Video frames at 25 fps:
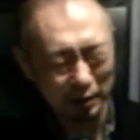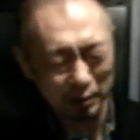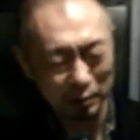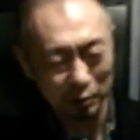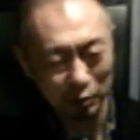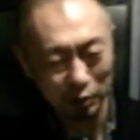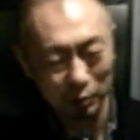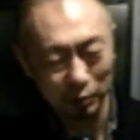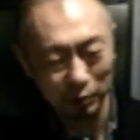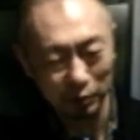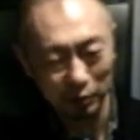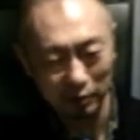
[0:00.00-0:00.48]
どうし
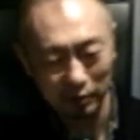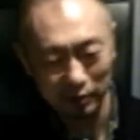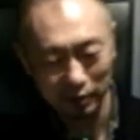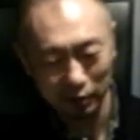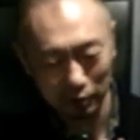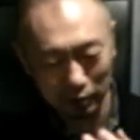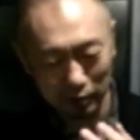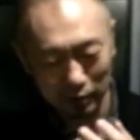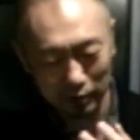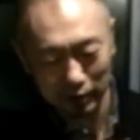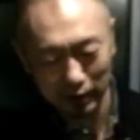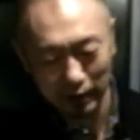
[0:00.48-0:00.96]
てもそれ
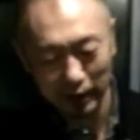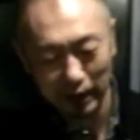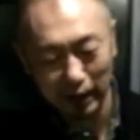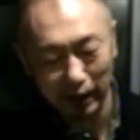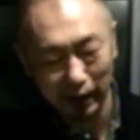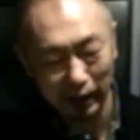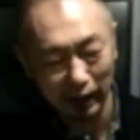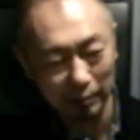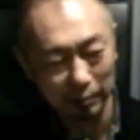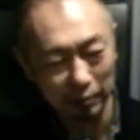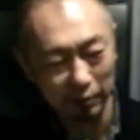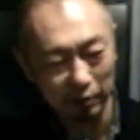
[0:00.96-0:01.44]
作りなが
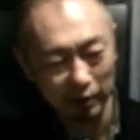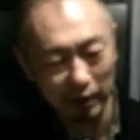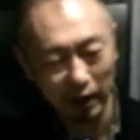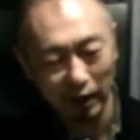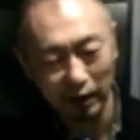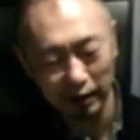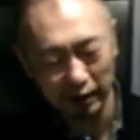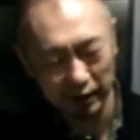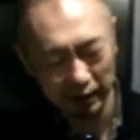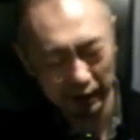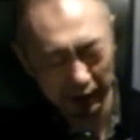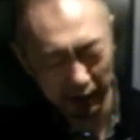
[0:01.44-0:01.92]
らも管理
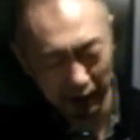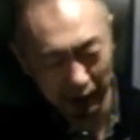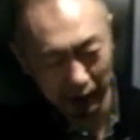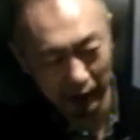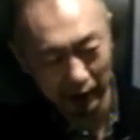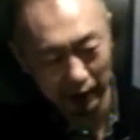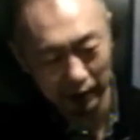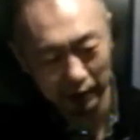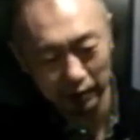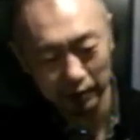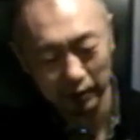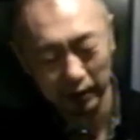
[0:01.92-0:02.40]
しなきゃいけないっ
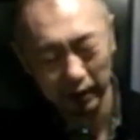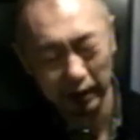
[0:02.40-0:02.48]
ていう形